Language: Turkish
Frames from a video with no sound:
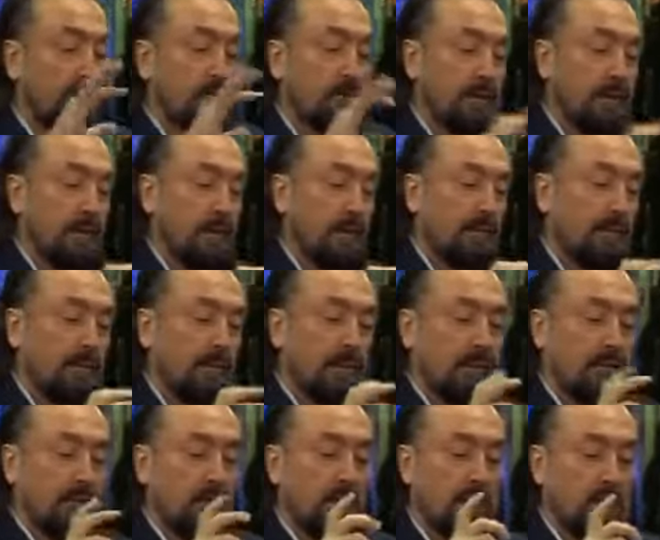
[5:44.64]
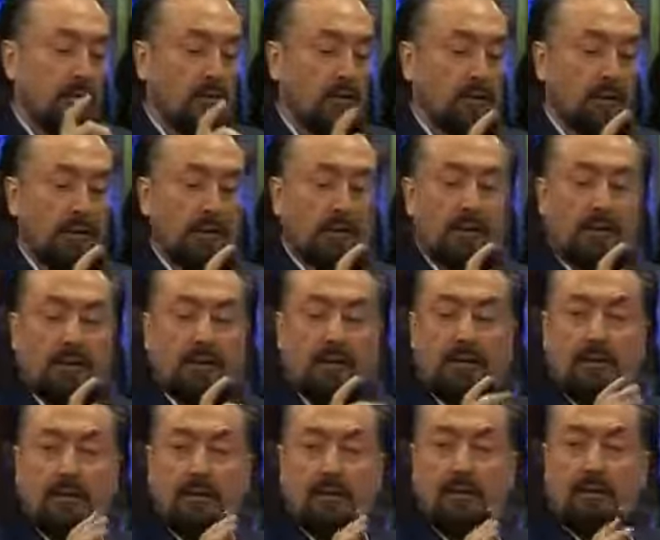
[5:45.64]
Biz bize yapılan anormal
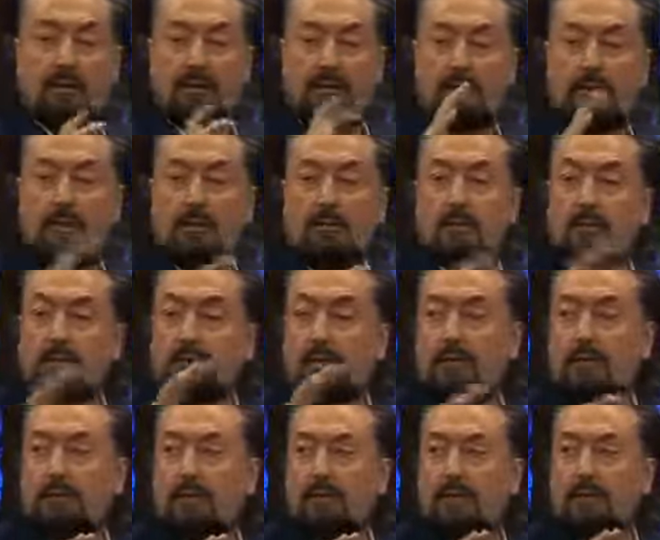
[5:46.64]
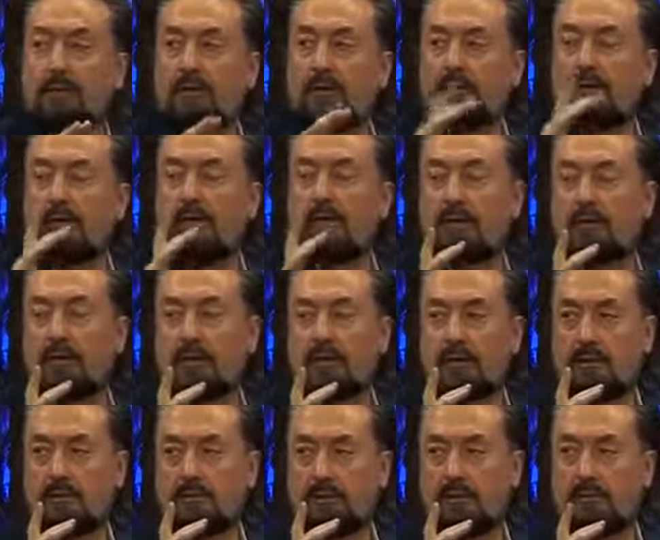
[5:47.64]
hareketlere karşı daima şefkatle ve
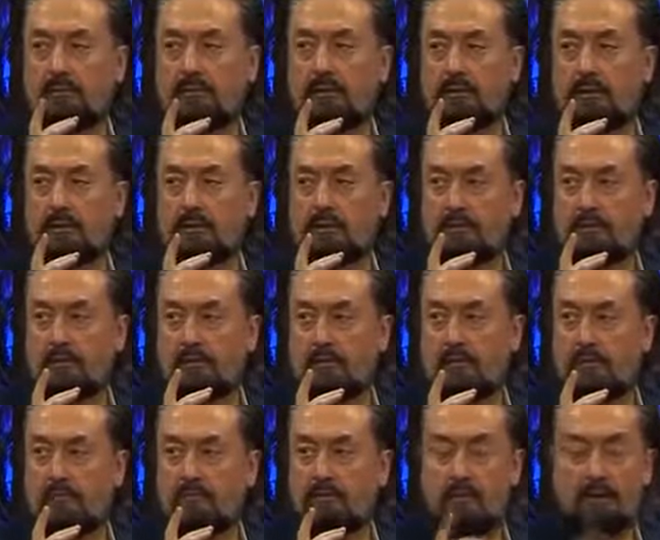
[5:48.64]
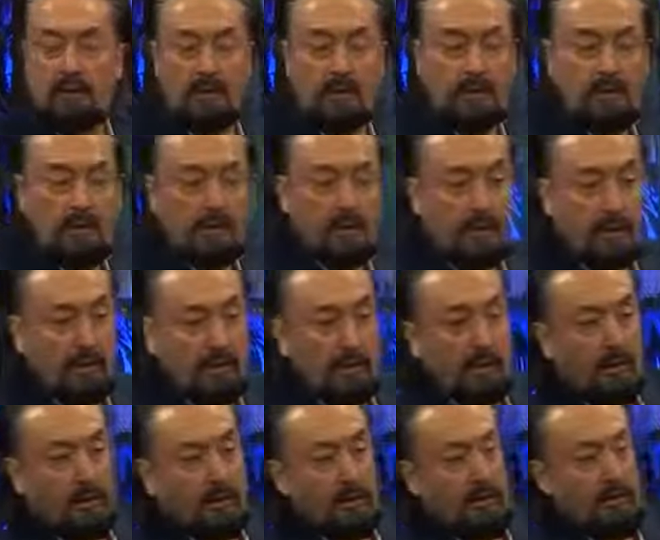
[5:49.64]
akılla karşılık vereceğiz. Tabii inşallah. Yani
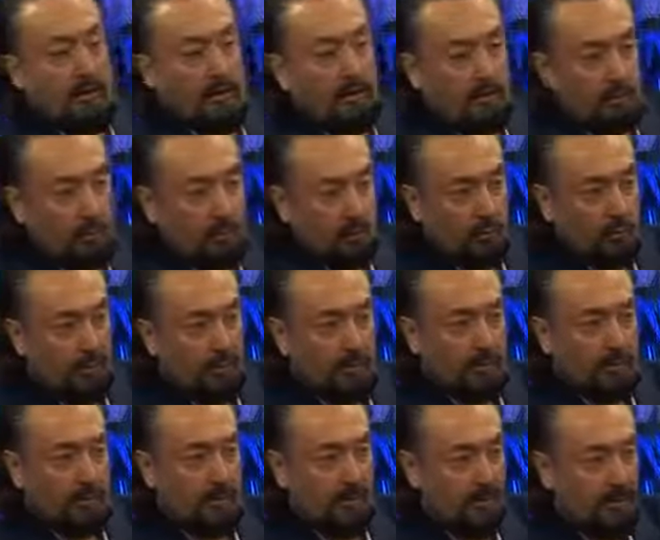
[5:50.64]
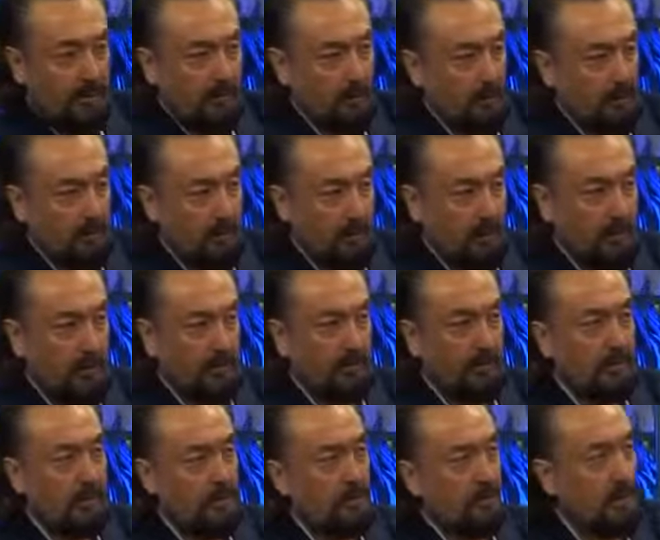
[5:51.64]
ayetin hükmü açık. Bak size bir kötülük
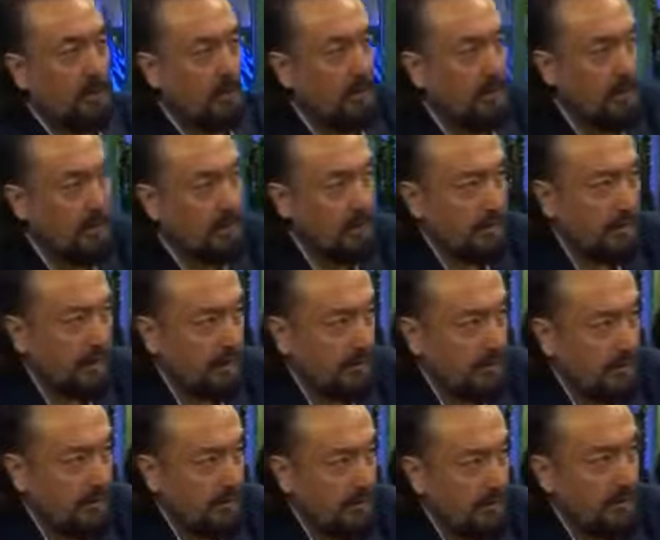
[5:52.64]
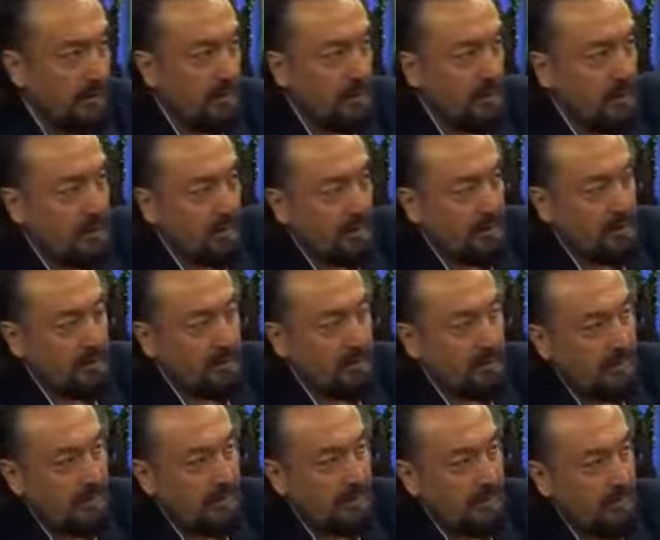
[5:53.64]
yapıldı. Siz ona iyilik karşılık verin.
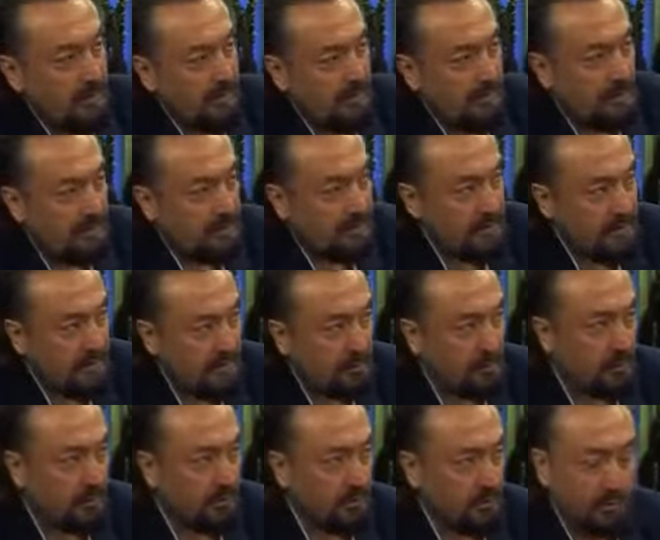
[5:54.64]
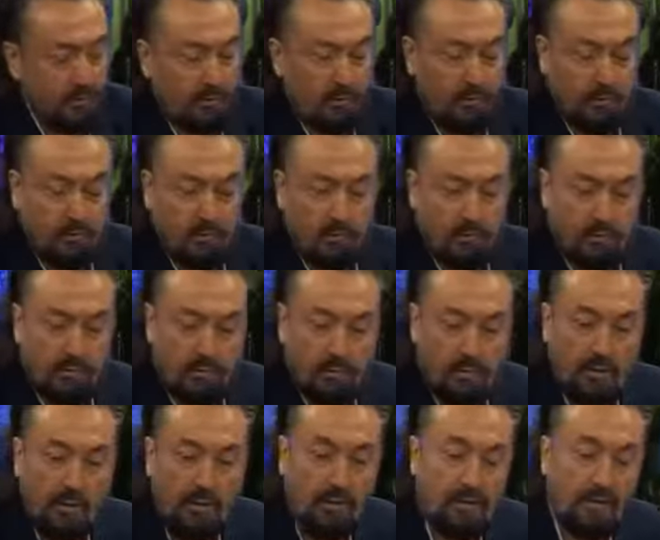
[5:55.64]
Karşıdakinin size dost olduğunu görürsünüz
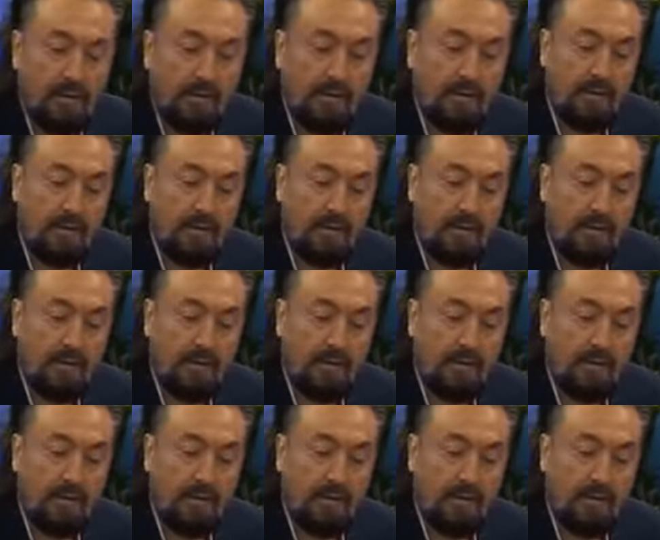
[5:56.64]
diyor.